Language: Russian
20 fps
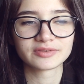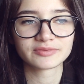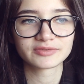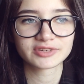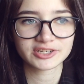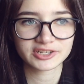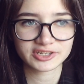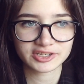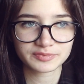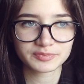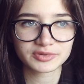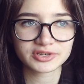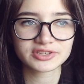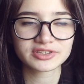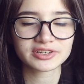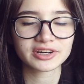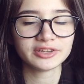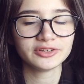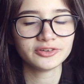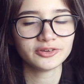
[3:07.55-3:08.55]

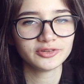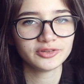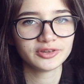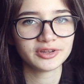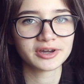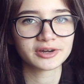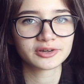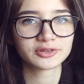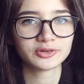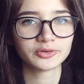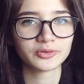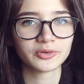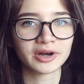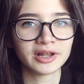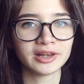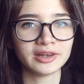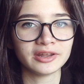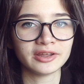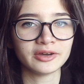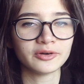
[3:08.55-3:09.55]
распространенное,
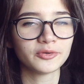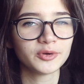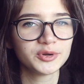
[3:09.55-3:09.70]
актуальное.